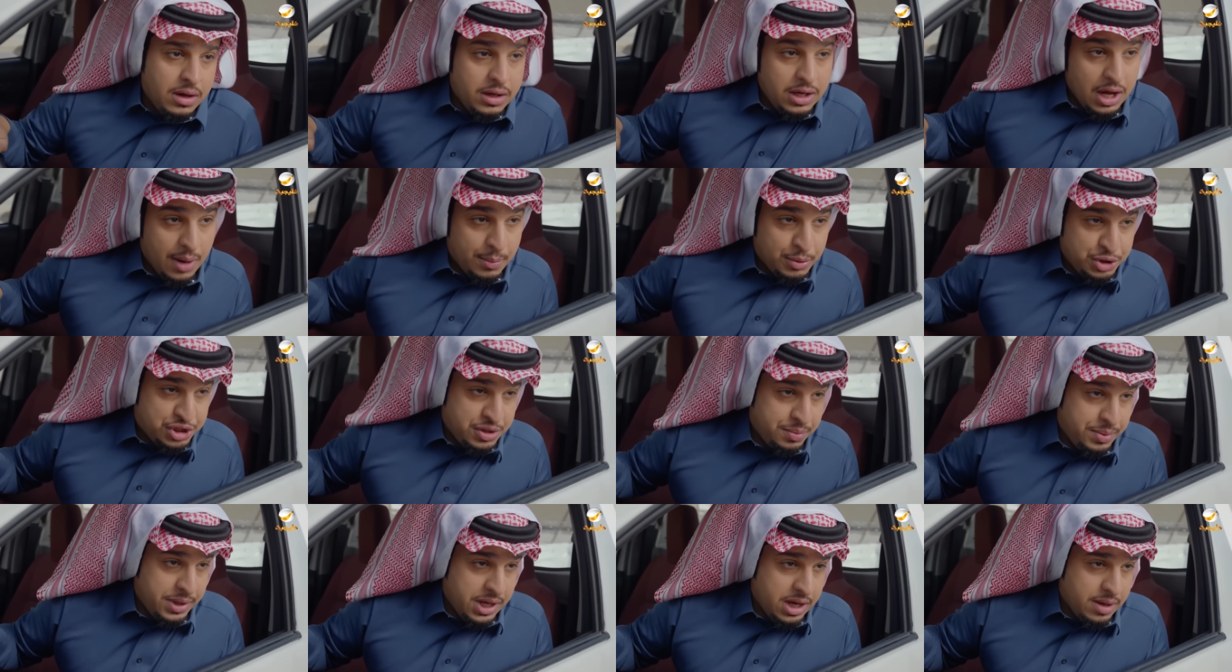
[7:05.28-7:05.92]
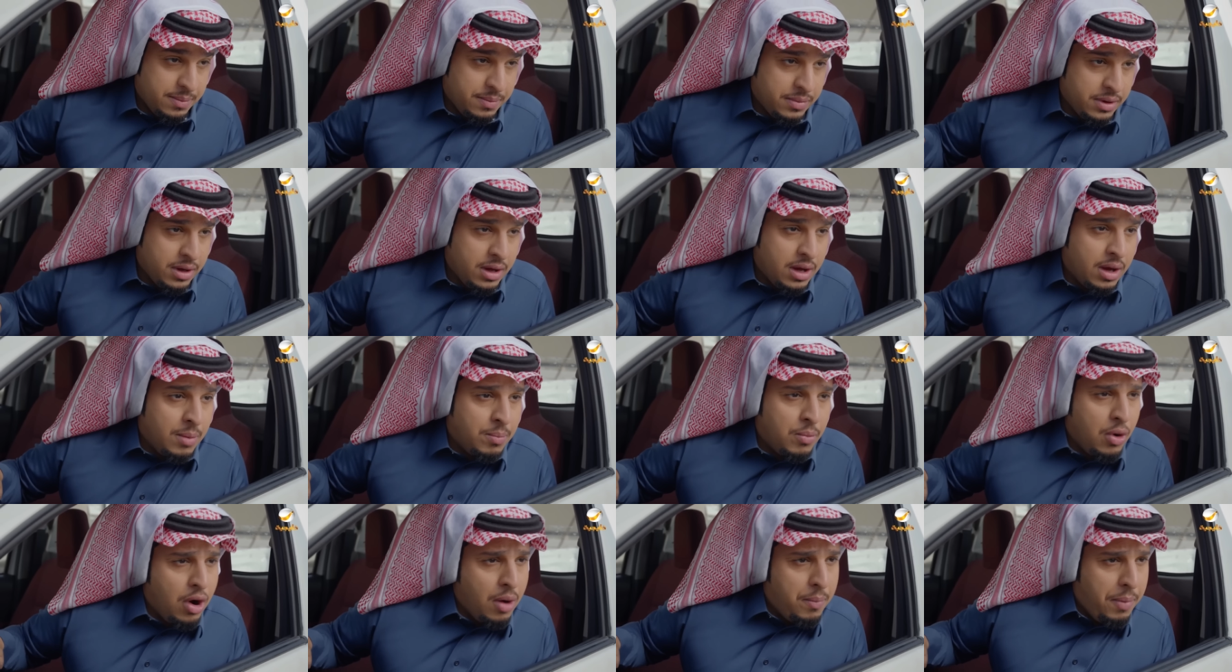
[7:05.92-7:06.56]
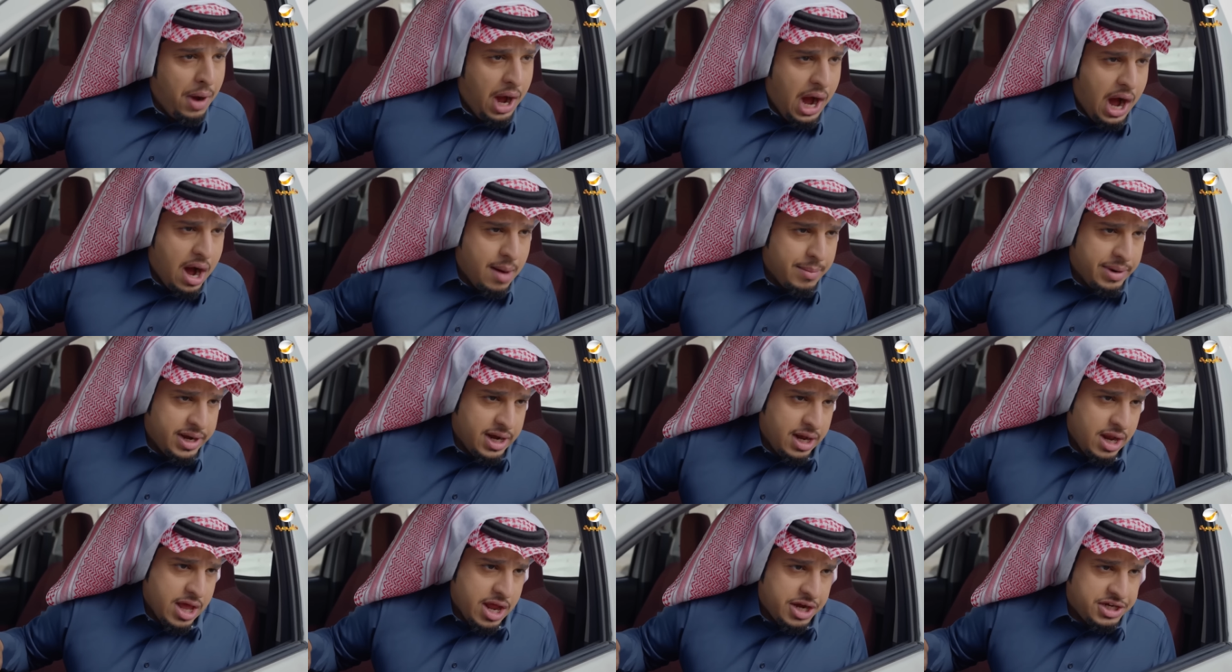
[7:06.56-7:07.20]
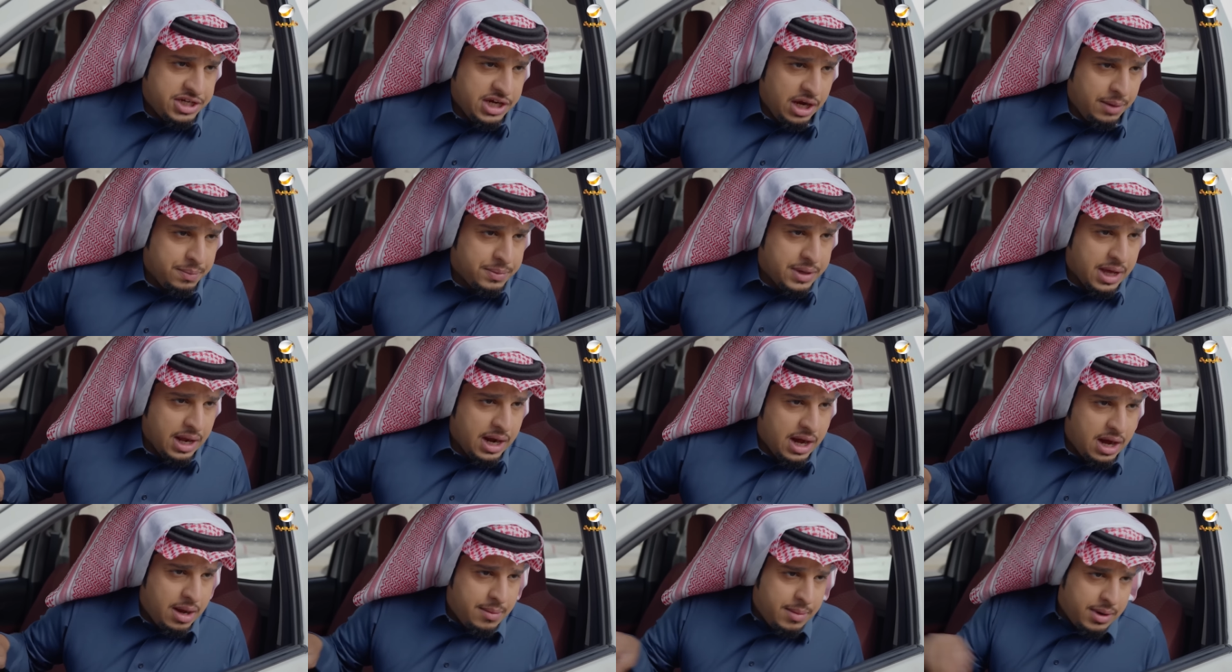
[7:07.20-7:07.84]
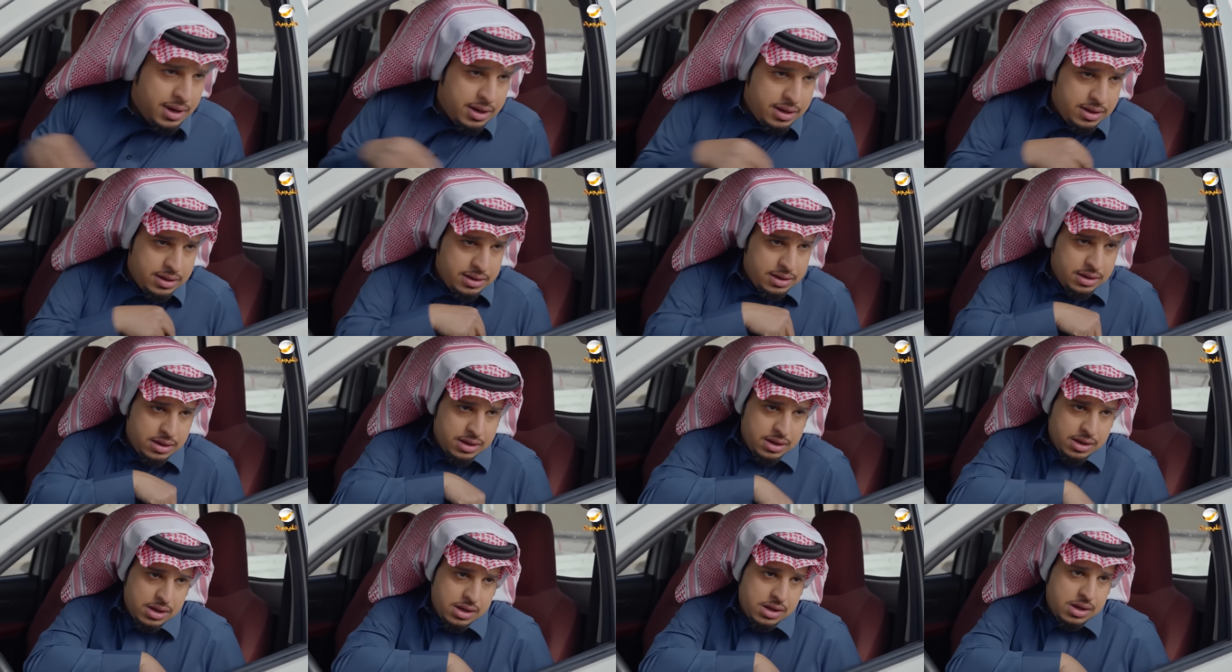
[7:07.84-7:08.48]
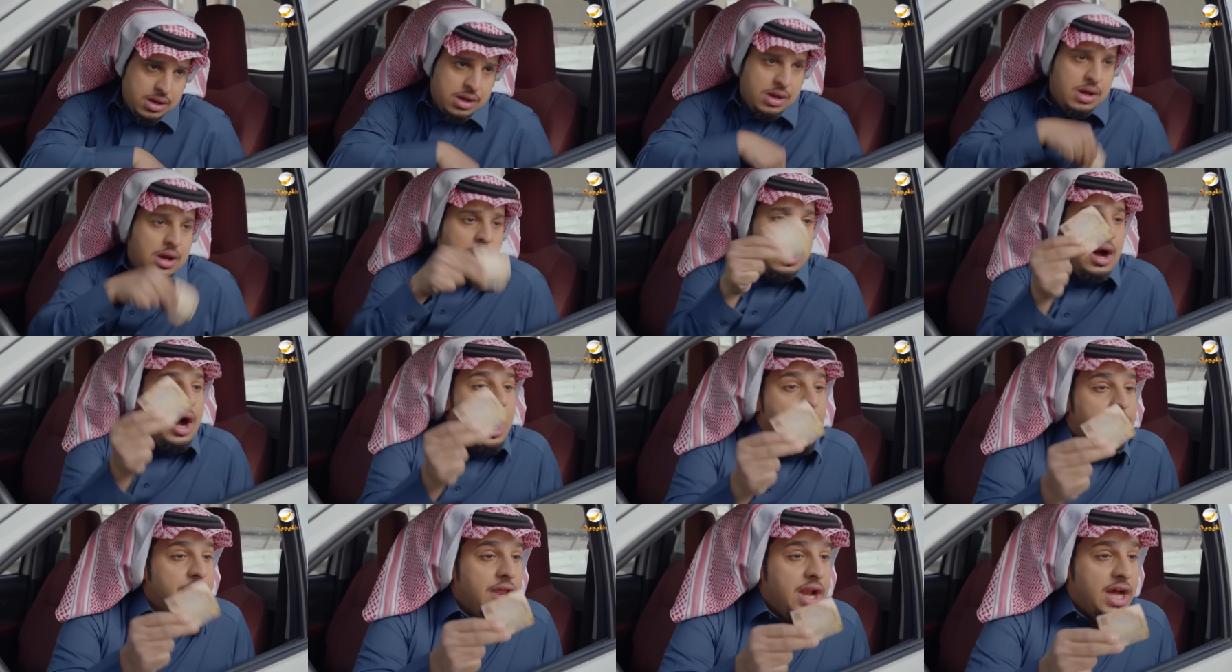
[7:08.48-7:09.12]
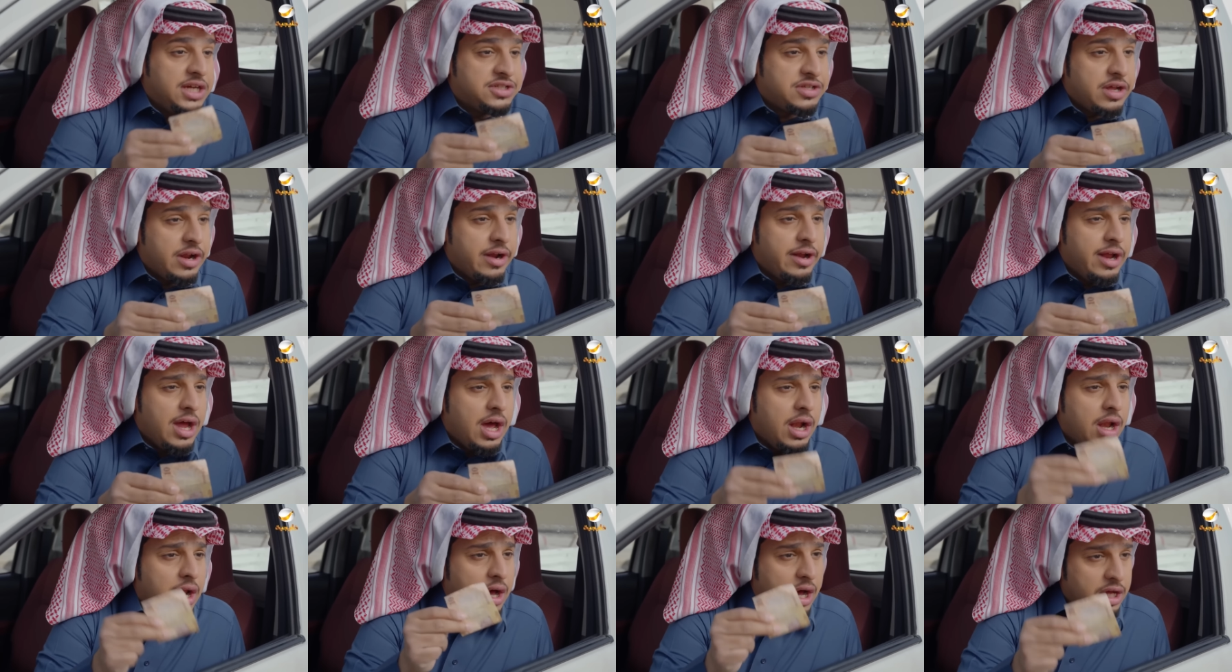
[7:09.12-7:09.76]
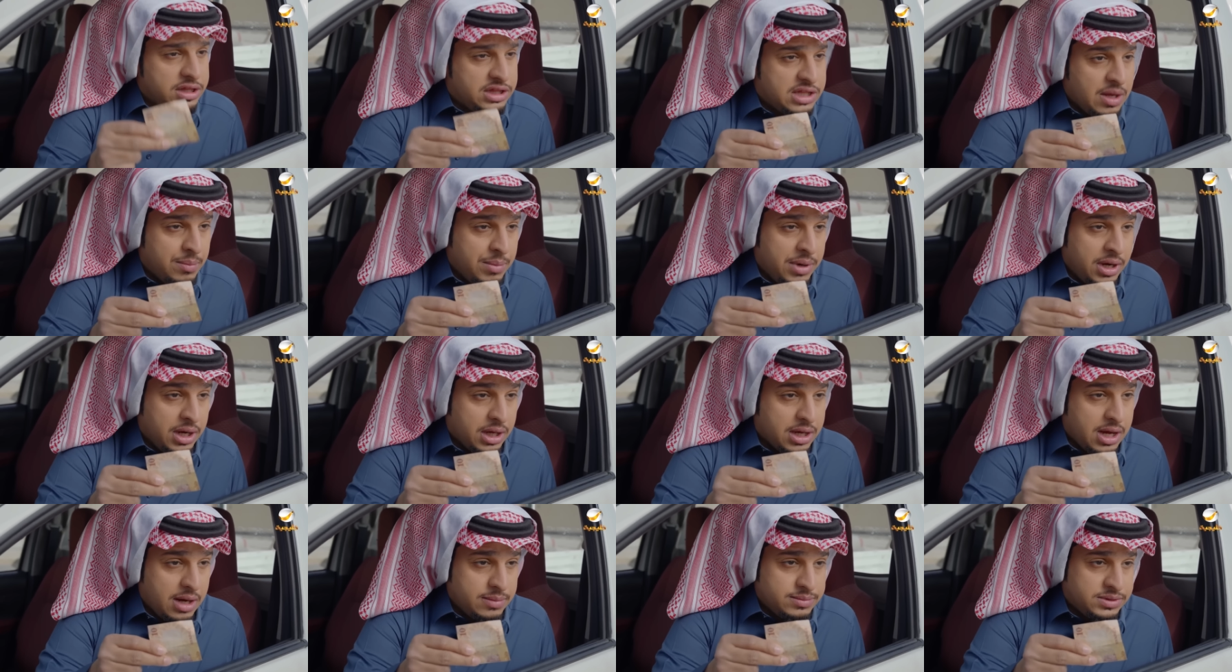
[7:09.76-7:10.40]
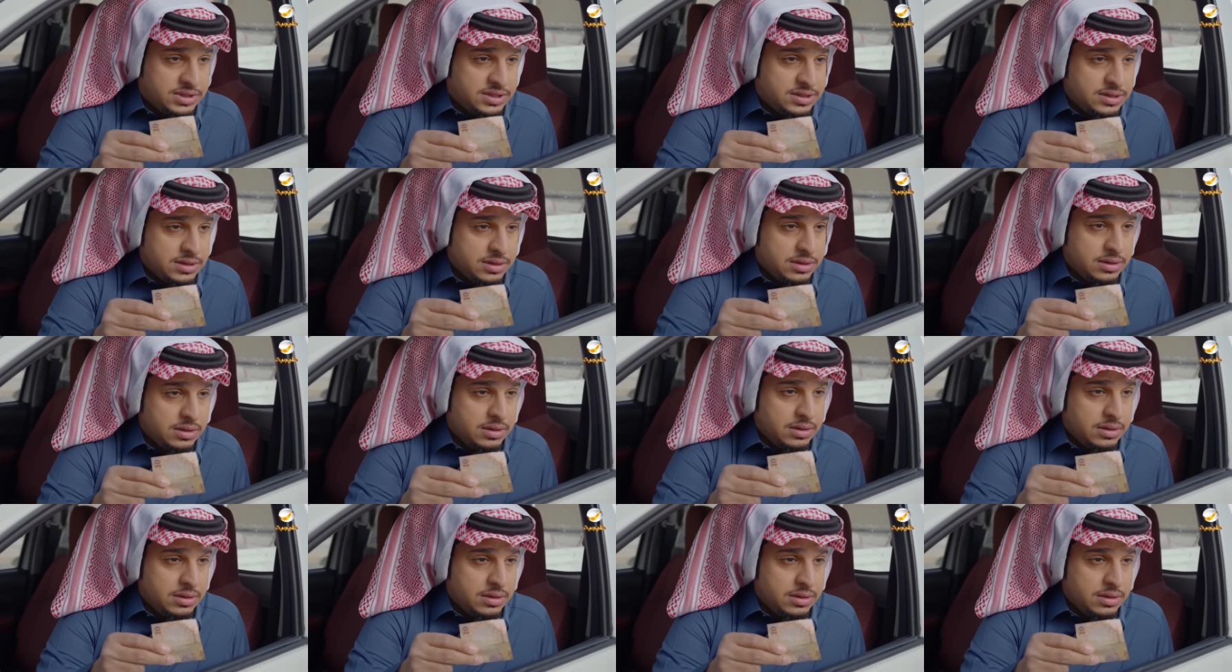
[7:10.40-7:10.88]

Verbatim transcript: يا ابو شبيب مو هو بعامر اللي يرجع بكلامه هذه العشرة ريال اللي اخذتها منك امس